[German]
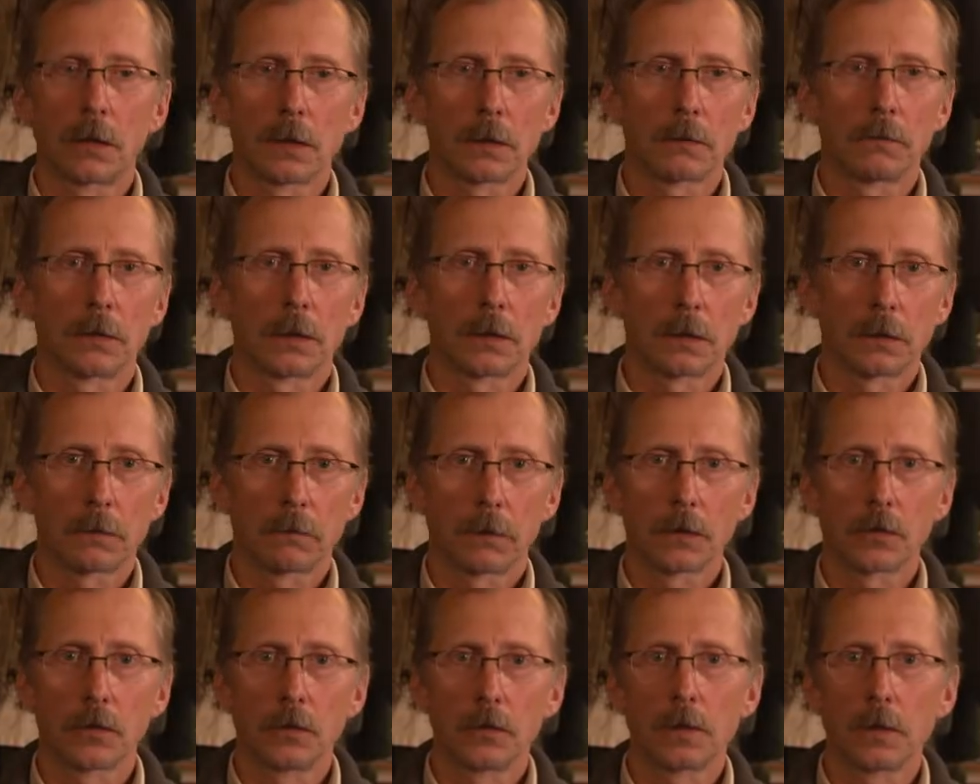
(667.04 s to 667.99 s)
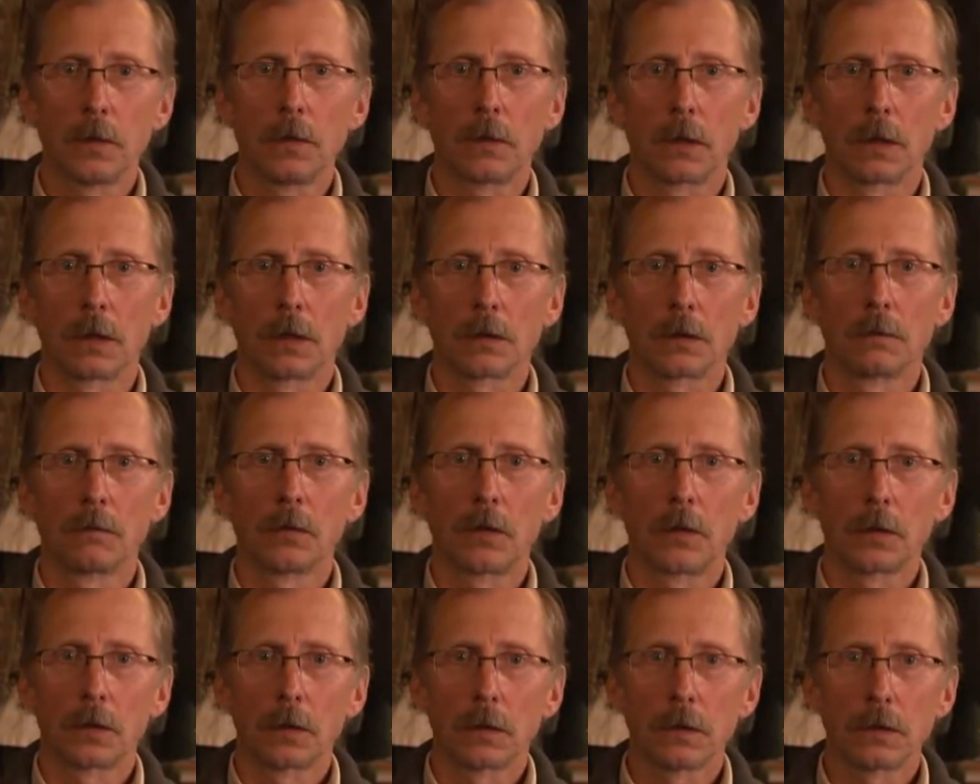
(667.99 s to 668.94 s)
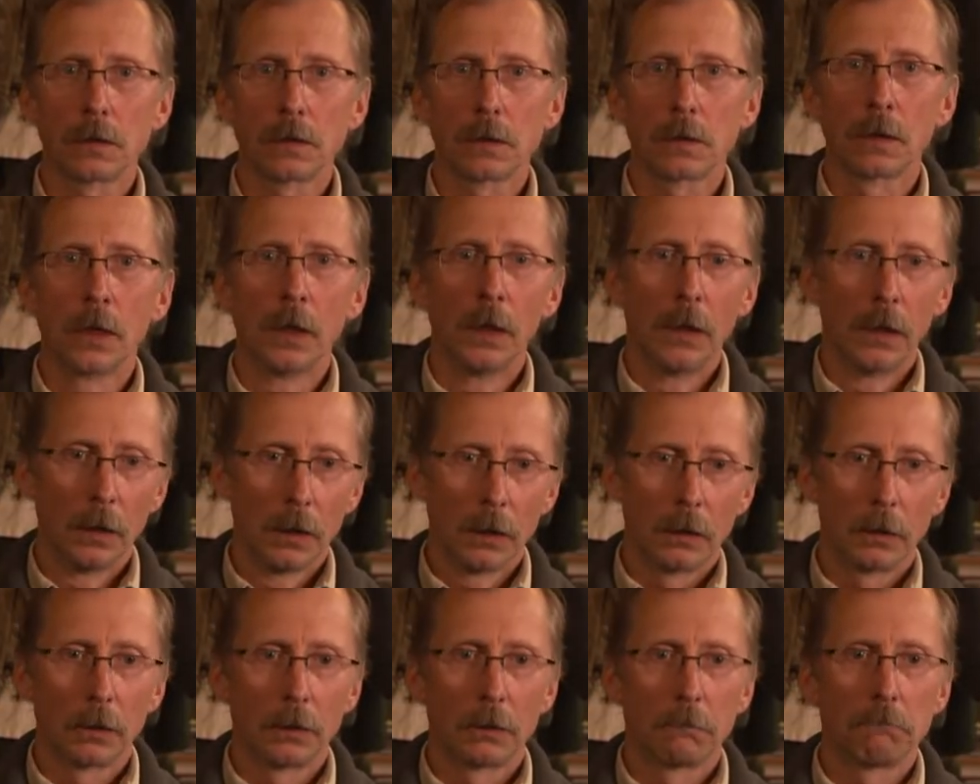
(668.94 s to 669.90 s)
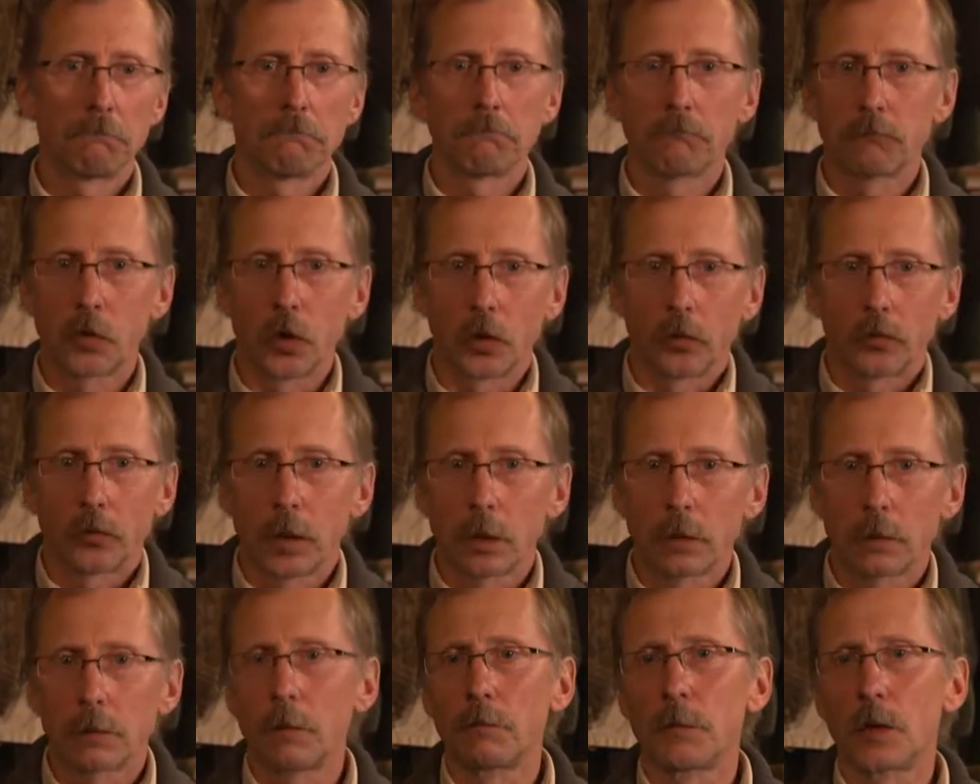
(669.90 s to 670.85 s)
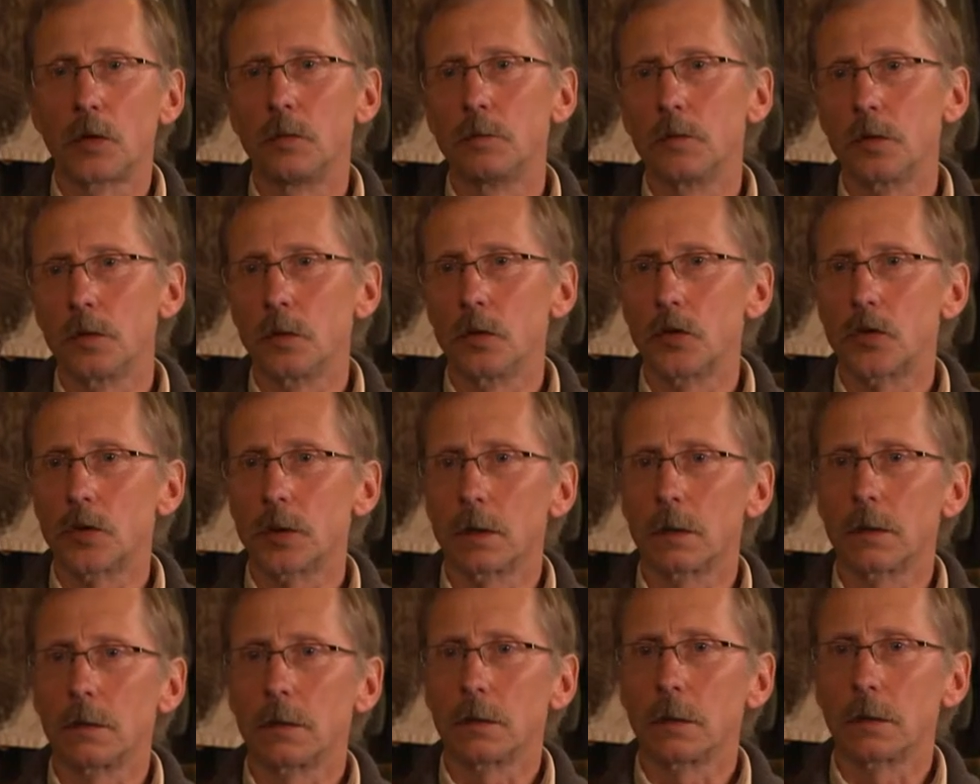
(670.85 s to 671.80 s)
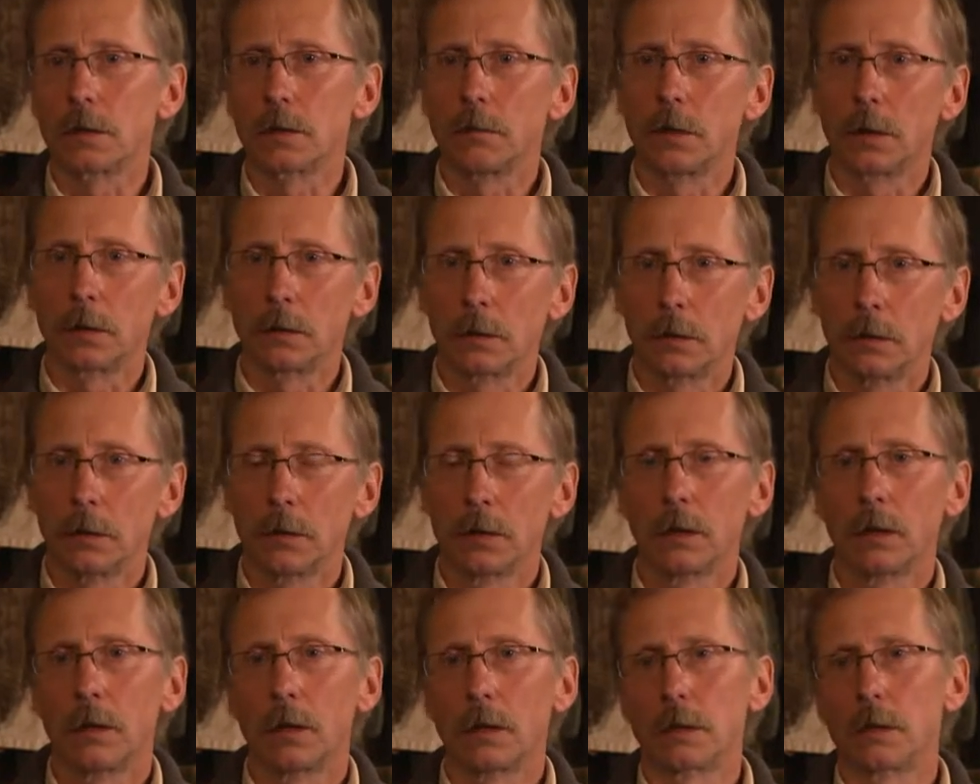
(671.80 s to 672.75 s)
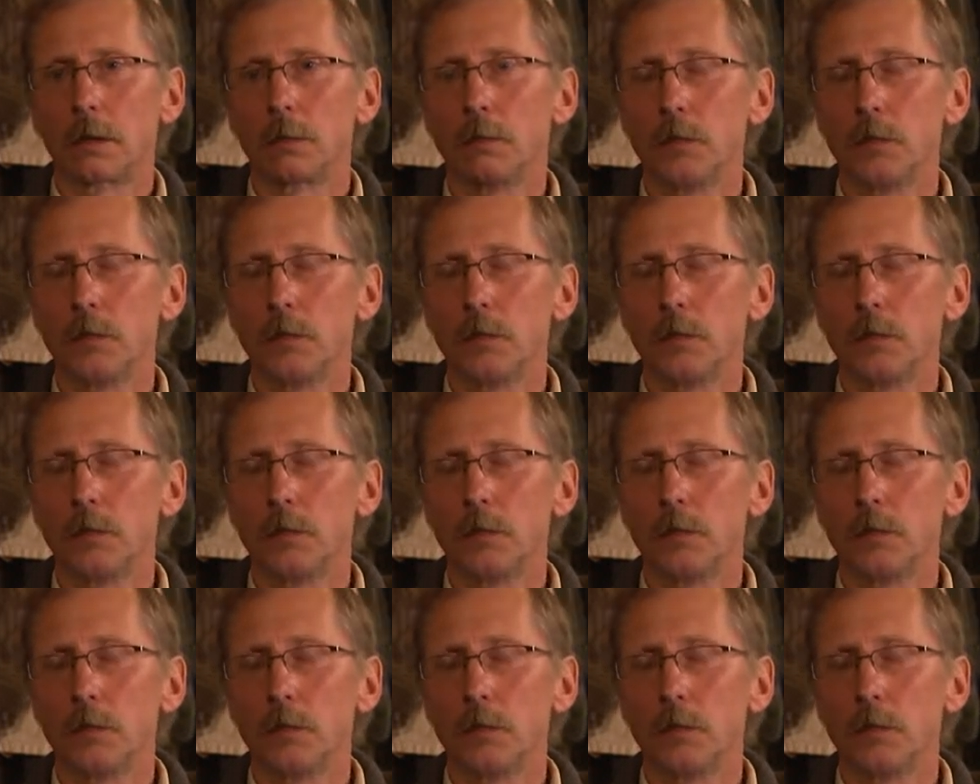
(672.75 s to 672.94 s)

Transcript: das, was, was uns hinterlassen worden ist, ähm, das vielleicht dann mal umzugestalten. Das war halt